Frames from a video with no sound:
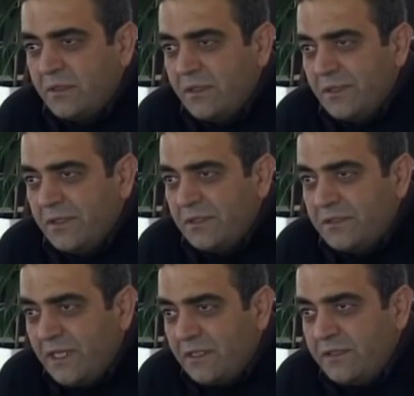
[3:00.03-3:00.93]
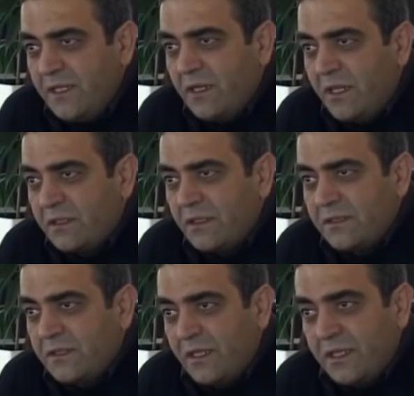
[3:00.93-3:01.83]
e, diğer diğer
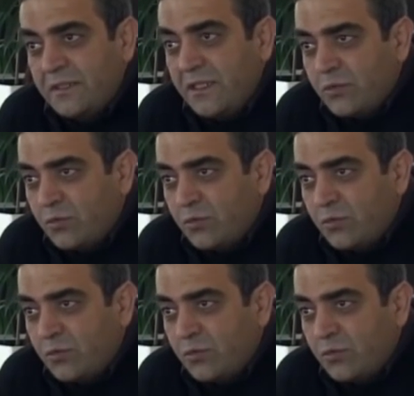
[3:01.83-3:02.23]
halkların da ya da diğer